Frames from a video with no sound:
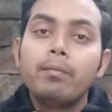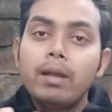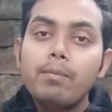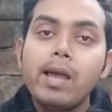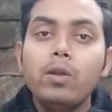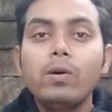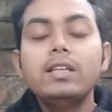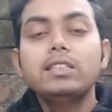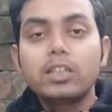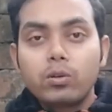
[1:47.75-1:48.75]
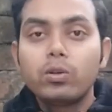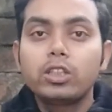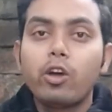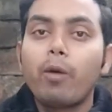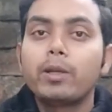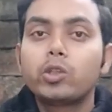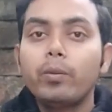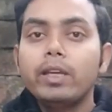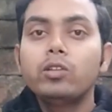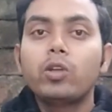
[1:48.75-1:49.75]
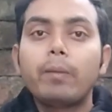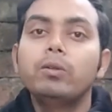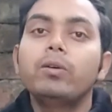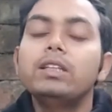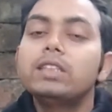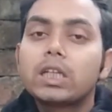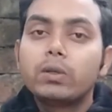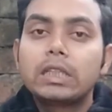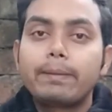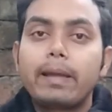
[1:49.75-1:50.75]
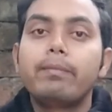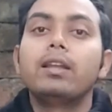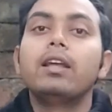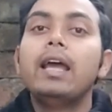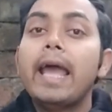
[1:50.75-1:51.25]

মানে ম্যানুয়ালি চেক করতে হবে তবে কিন্তু আপনি ওখানে চেক করতে পারবেন